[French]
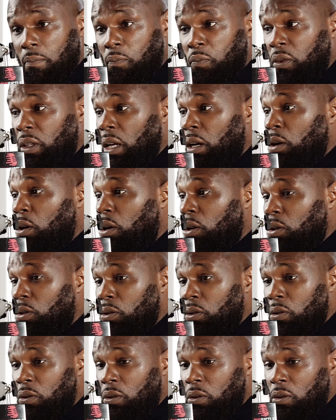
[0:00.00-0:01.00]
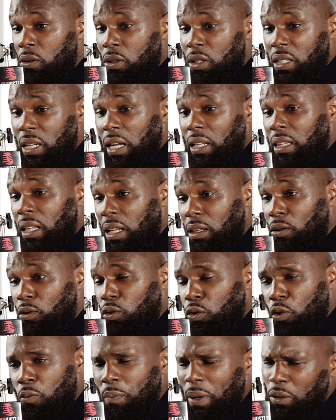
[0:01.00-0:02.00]
Dès lors que euh, certains
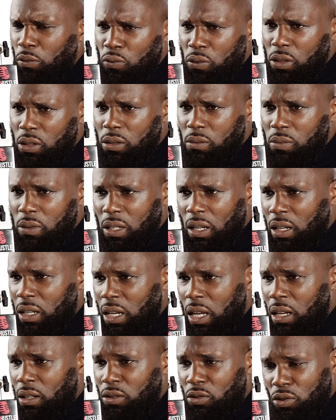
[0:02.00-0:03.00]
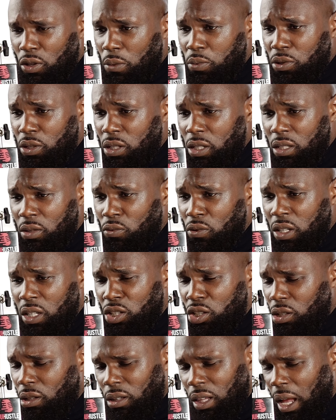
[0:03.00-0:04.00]
d'entre eux, pas tous, parce qu'il y en a, comme je te dis,
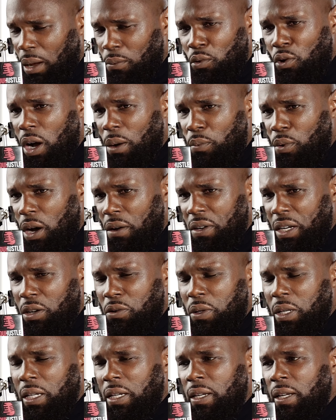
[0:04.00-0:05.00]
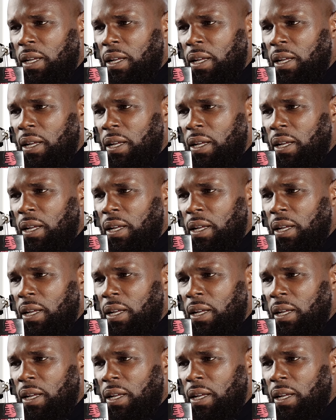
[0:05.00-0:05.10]
Dugin, j'ai des très bons rapports avec lui,